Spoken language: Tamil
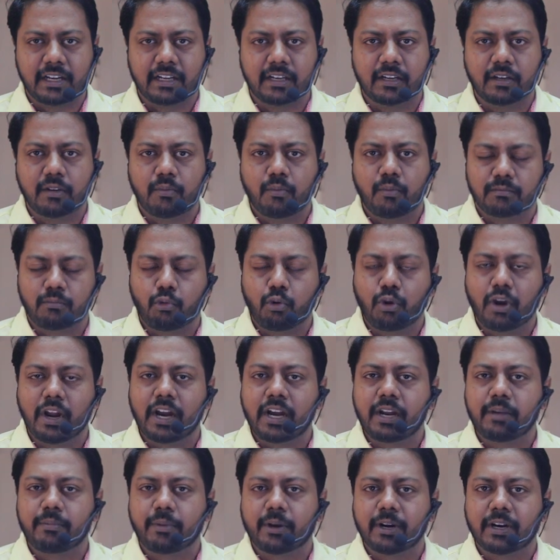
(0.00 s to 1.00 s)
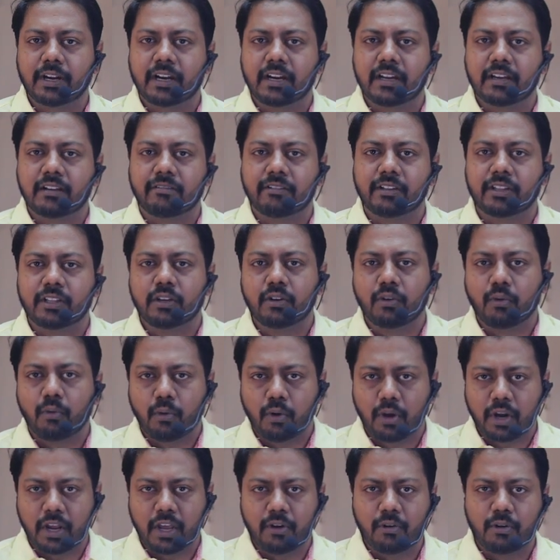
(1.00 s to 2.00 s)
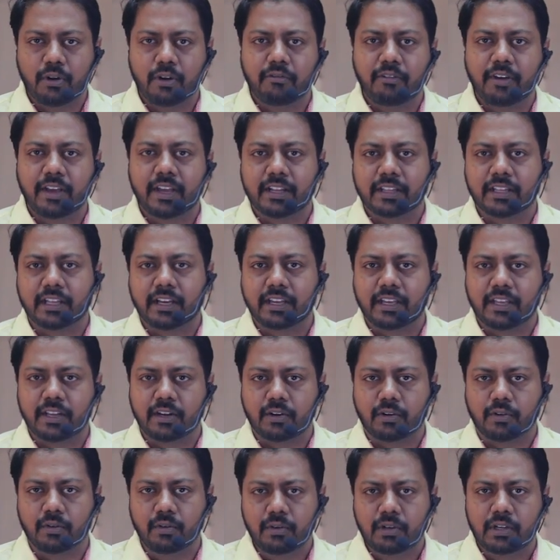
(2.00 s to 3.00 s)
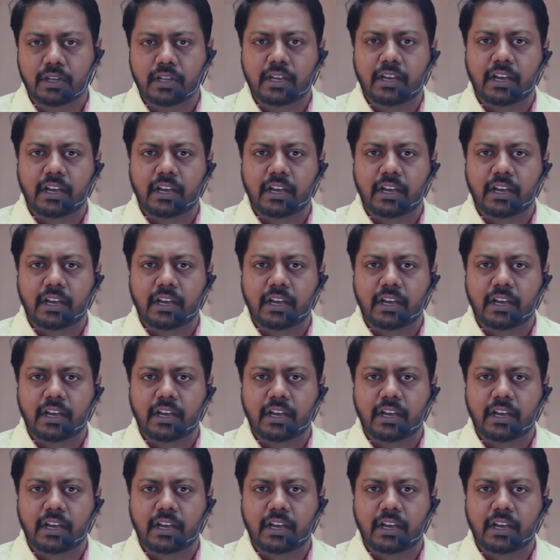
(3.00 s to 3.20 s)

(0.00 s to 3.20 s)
இருக்குது முன்னாடி பற்களுக்கு வந்து ஒரே ஒரு வேர் தான் இருக்கும்